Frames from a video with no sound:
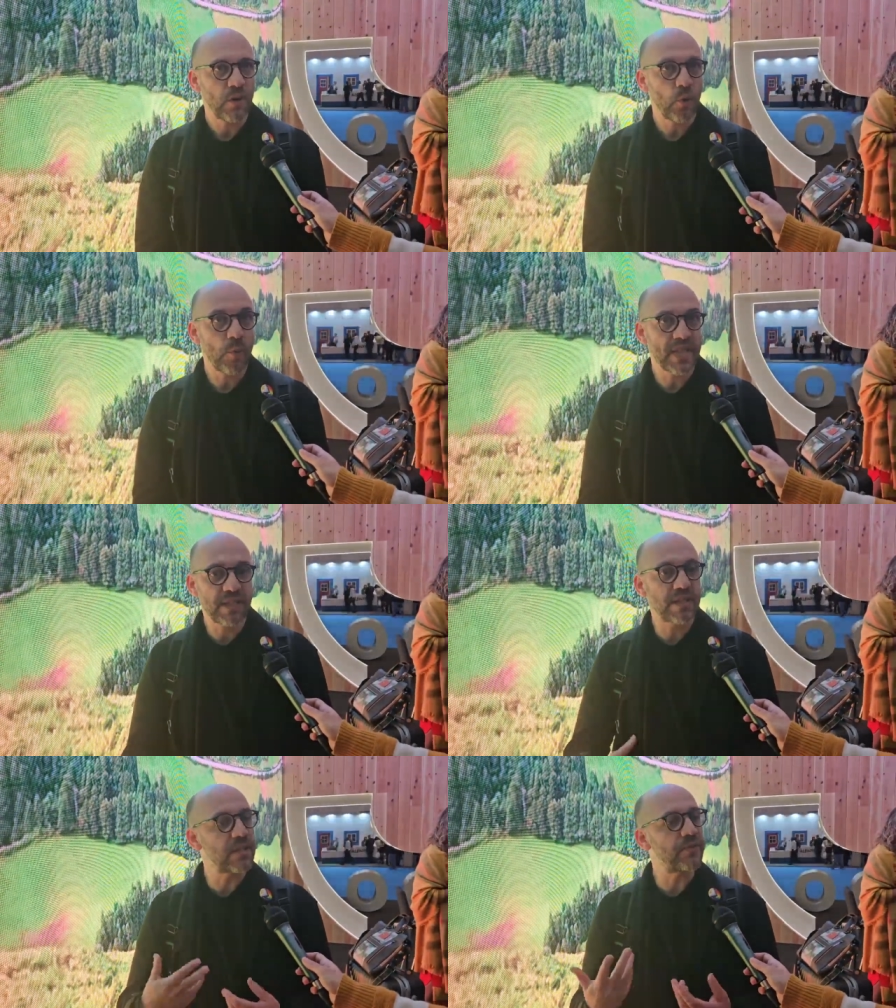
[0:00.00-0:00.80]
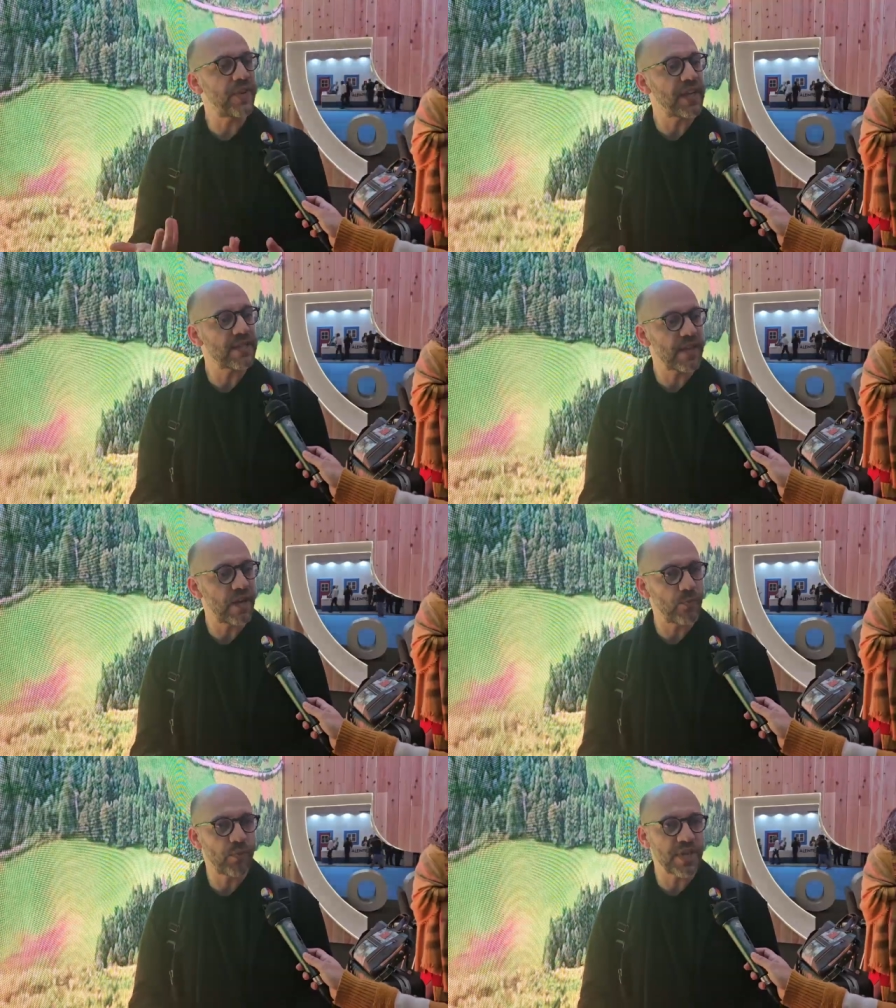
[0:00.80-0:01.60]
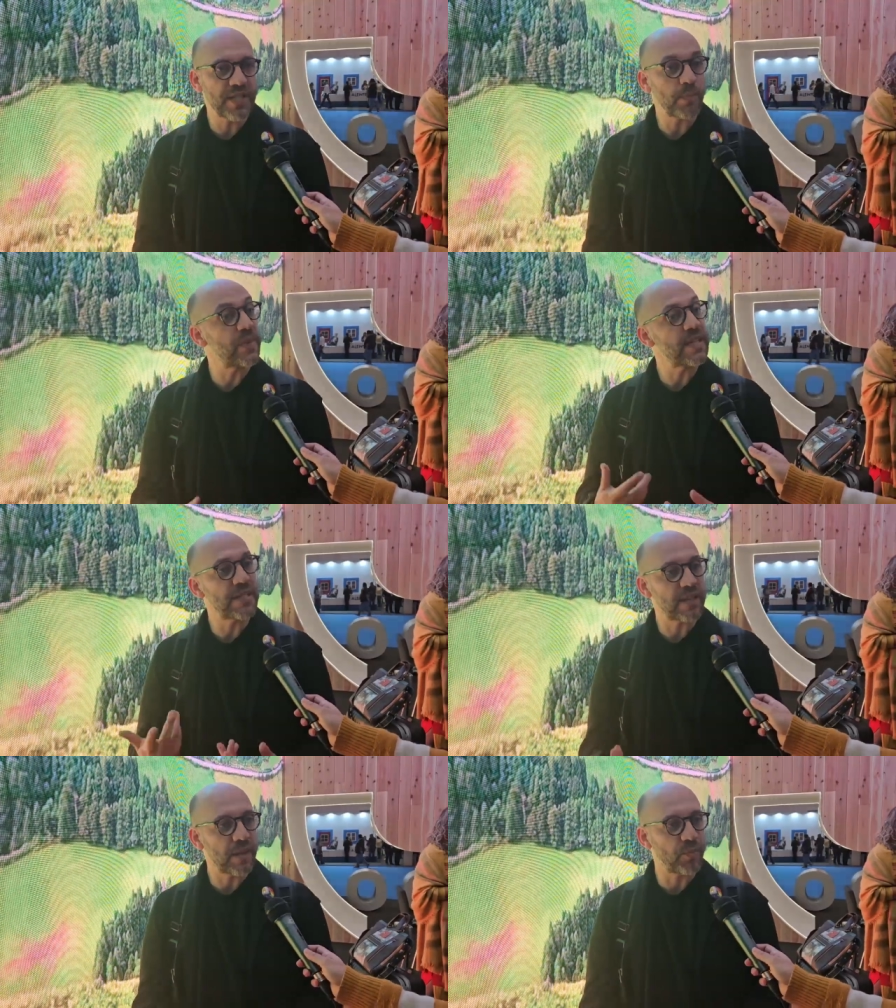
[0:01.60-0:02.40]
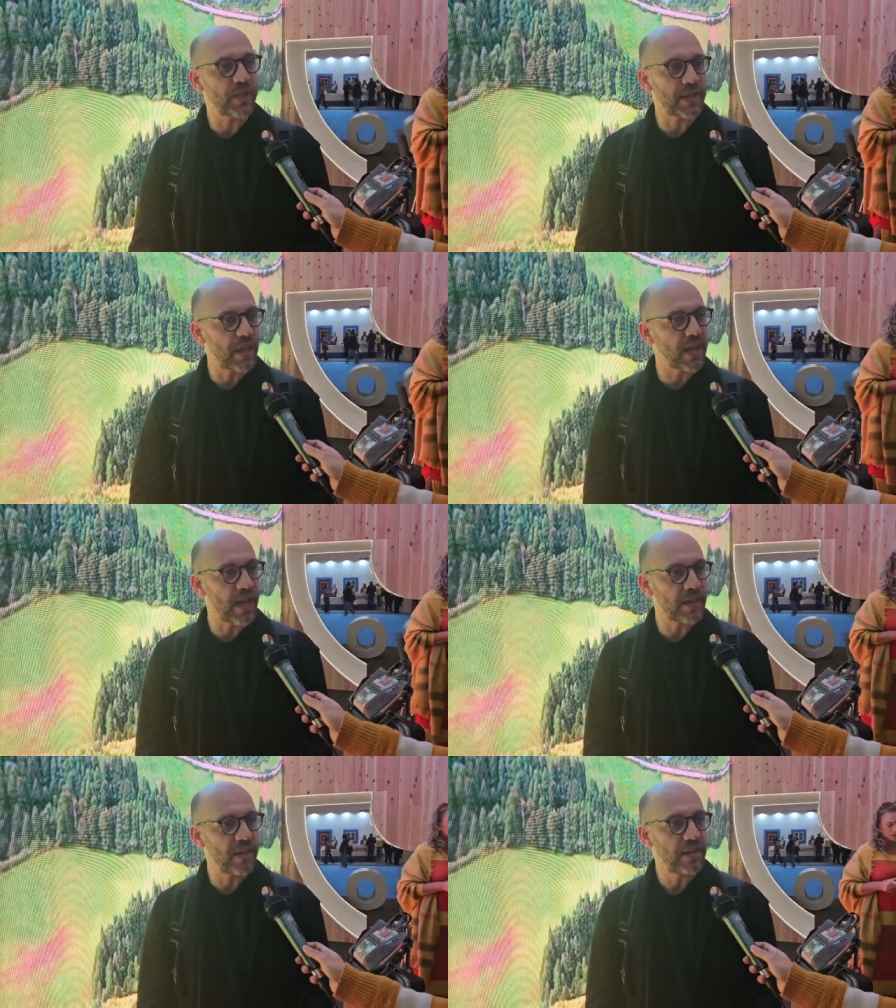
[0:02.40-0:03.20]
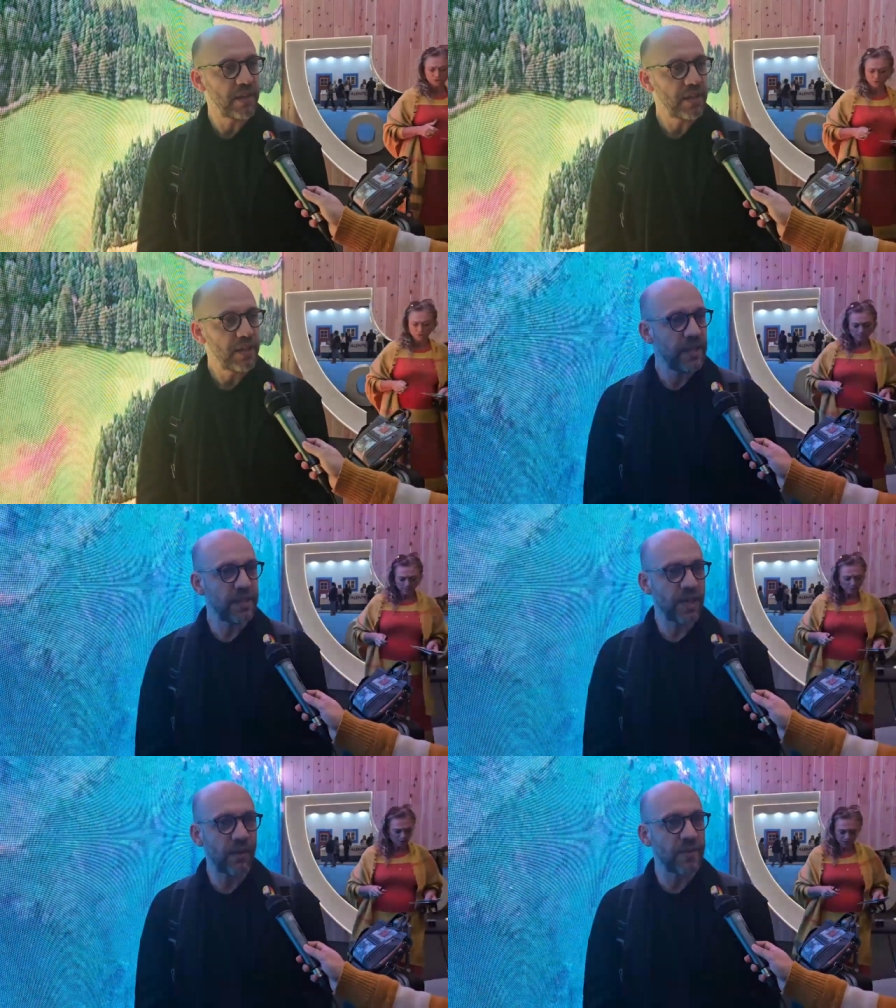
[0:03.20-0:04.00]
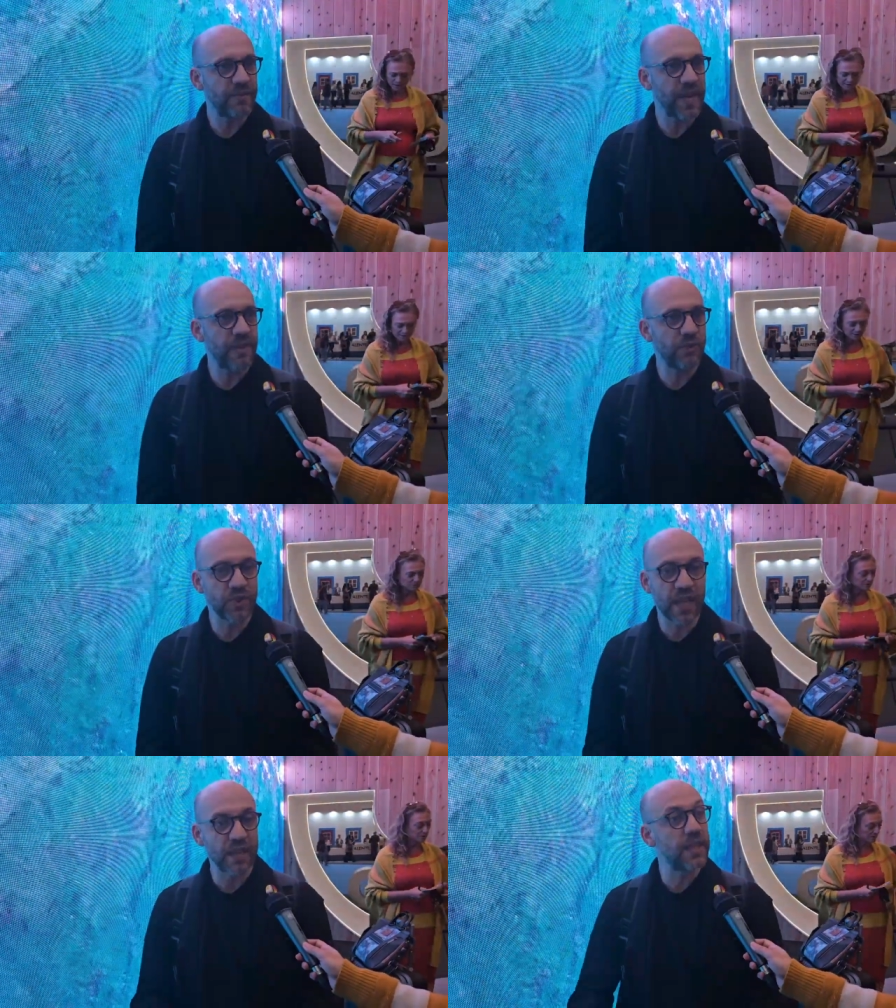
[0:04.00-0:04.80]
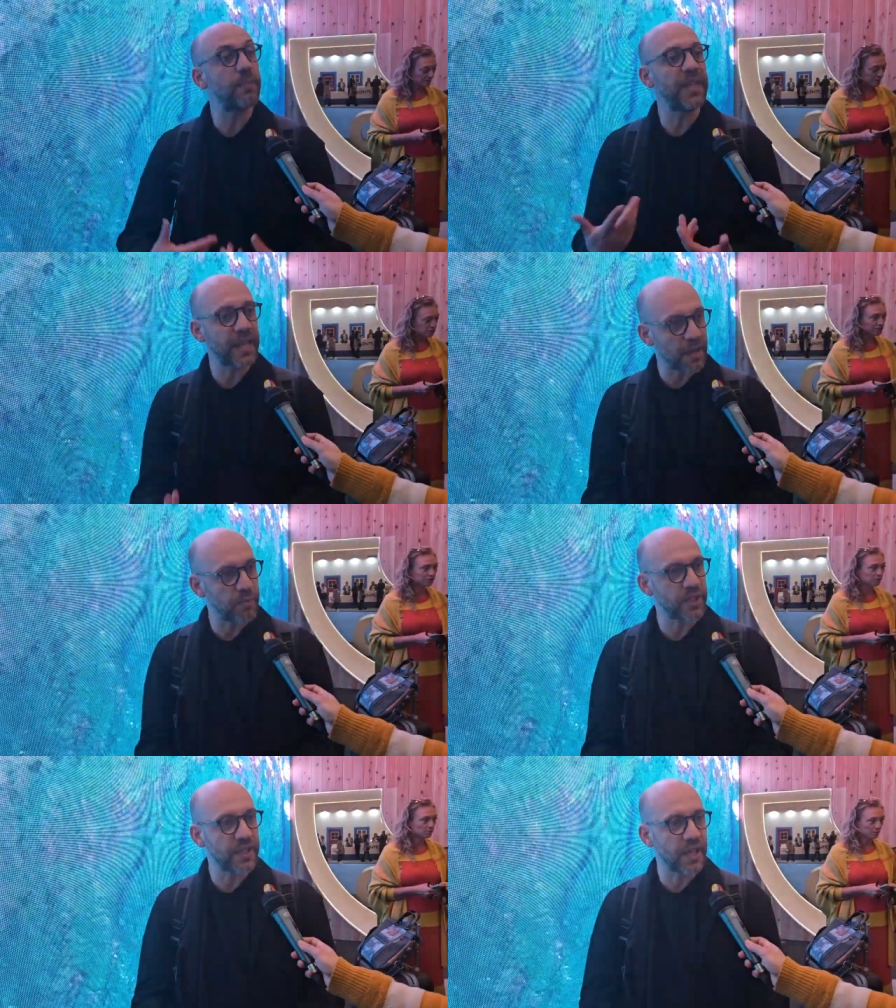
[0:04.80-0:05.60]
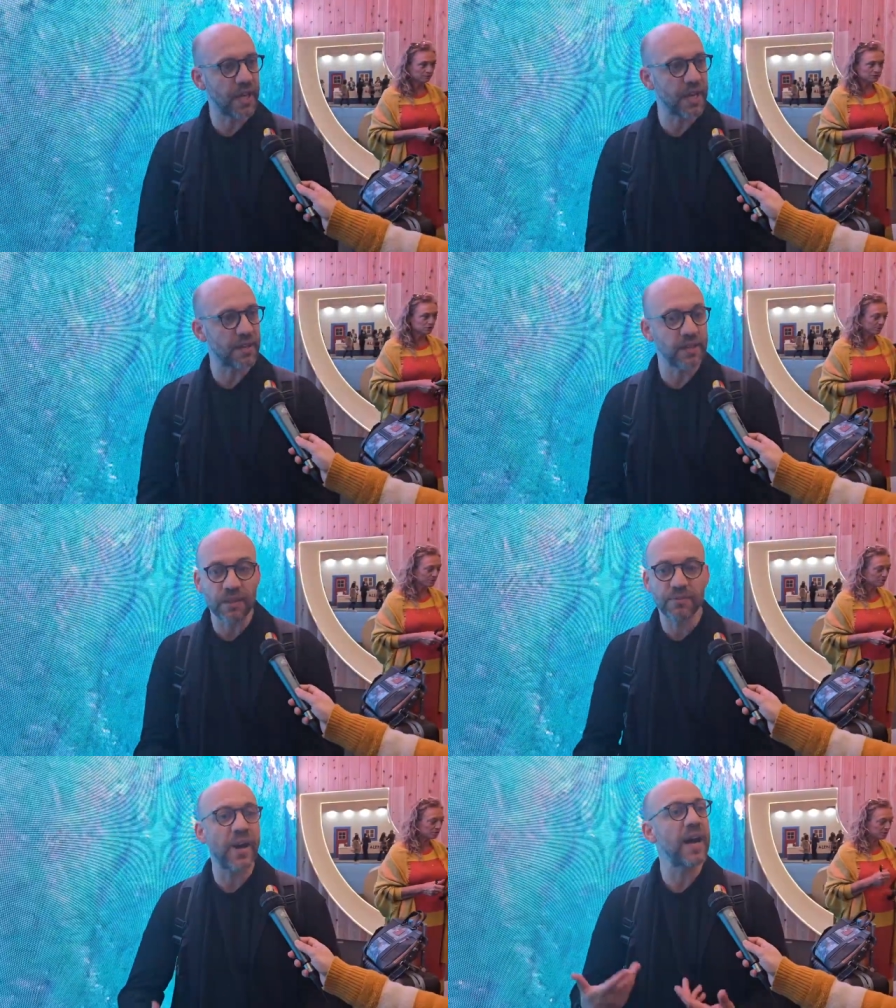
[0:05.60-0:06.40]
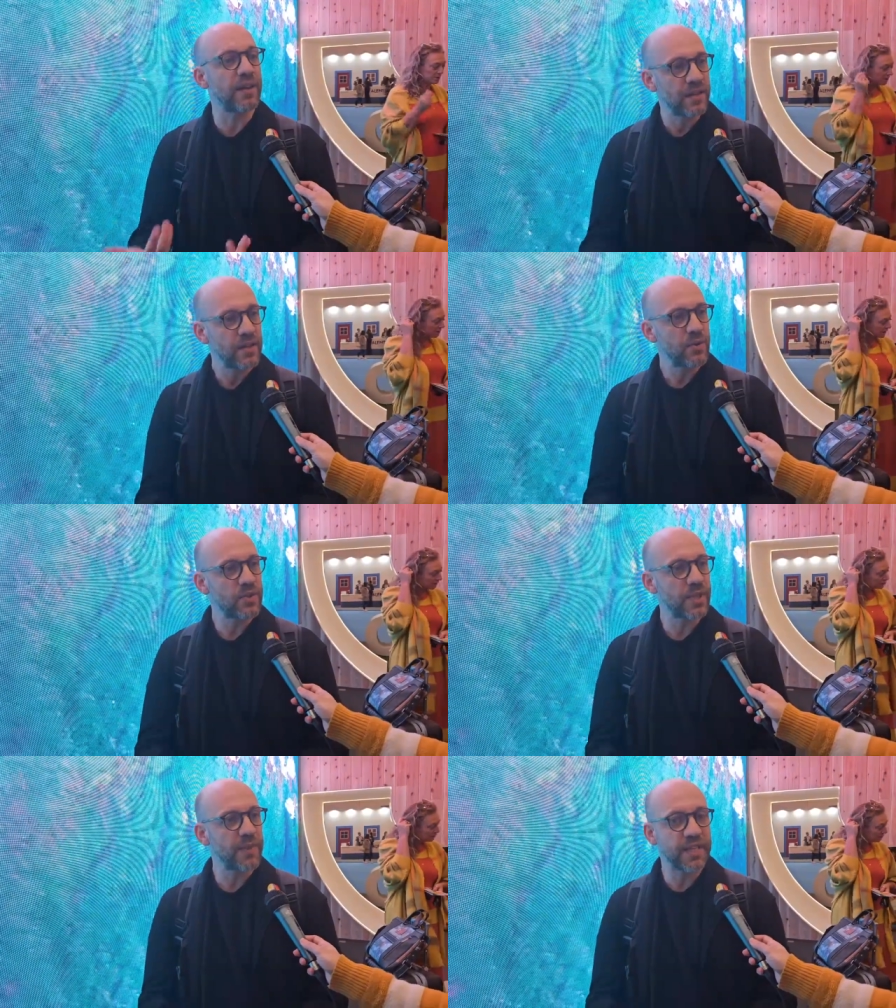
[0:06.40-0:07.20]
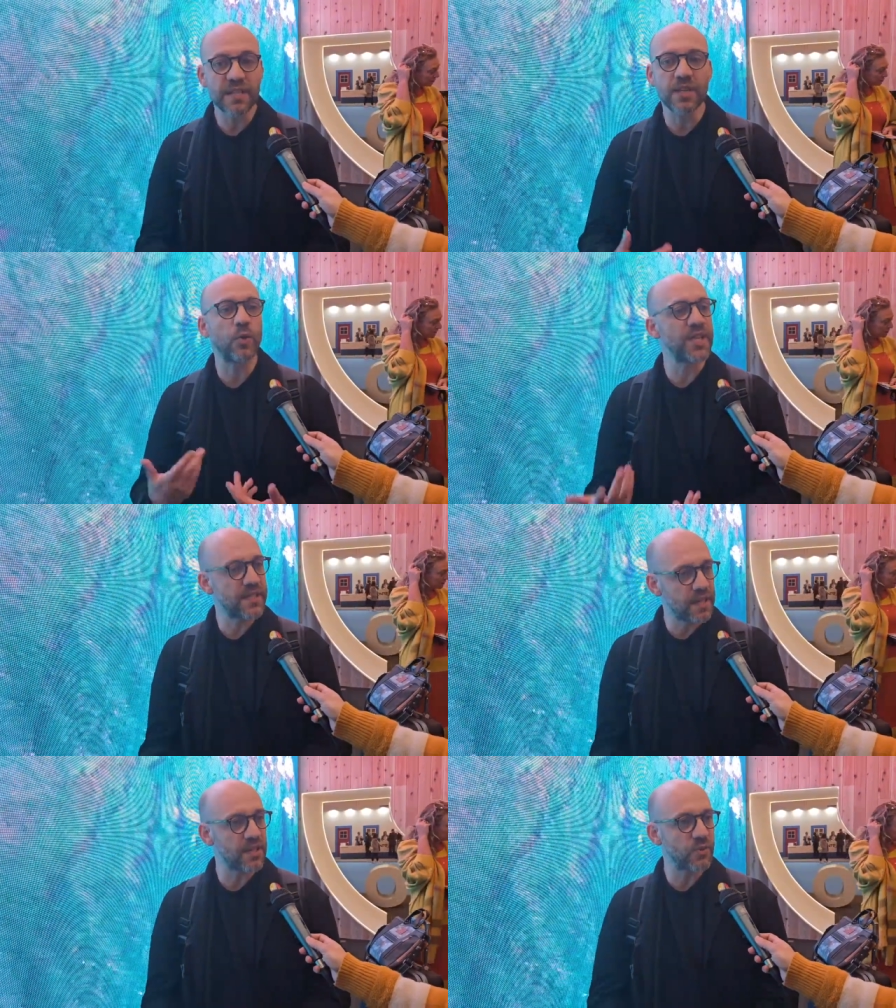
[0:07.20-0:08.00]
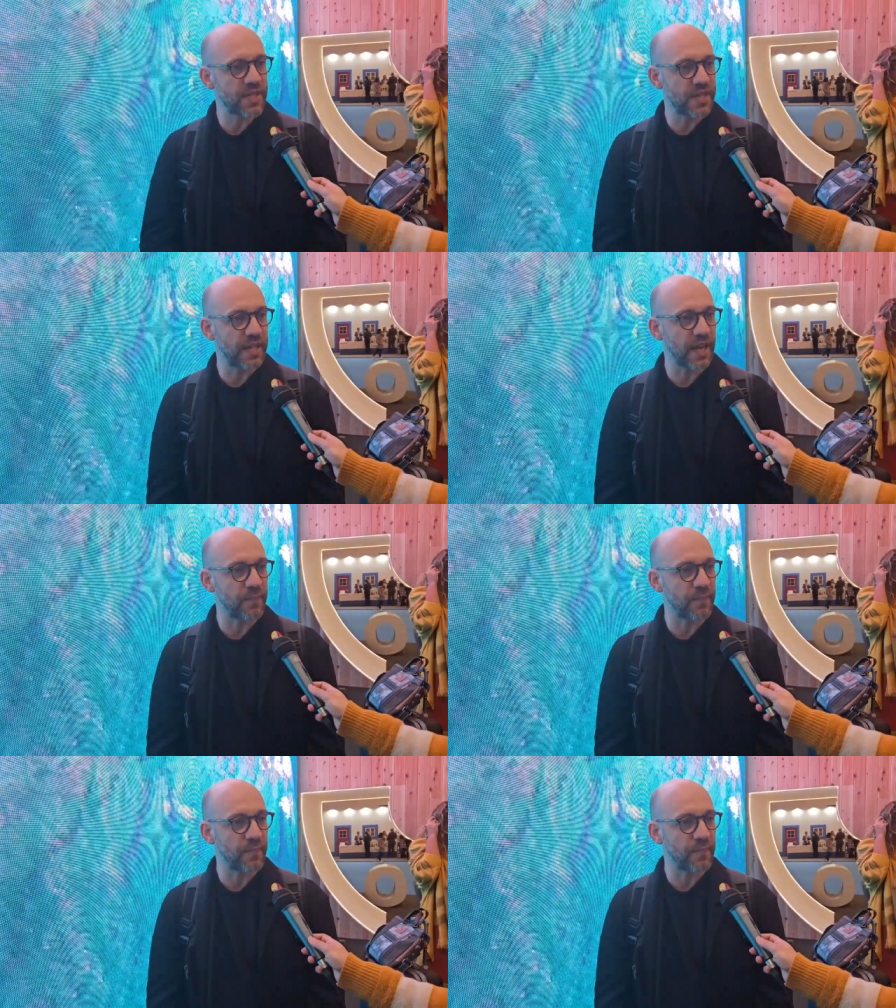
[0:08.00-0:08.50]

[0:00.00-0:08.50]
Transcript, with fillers: uma desertificação, por exemplo, na cidade de Ponta Delgada, então havia a vontade de habitar Ponta Delgada, de levar os habitantes a conhecer a sua cidade.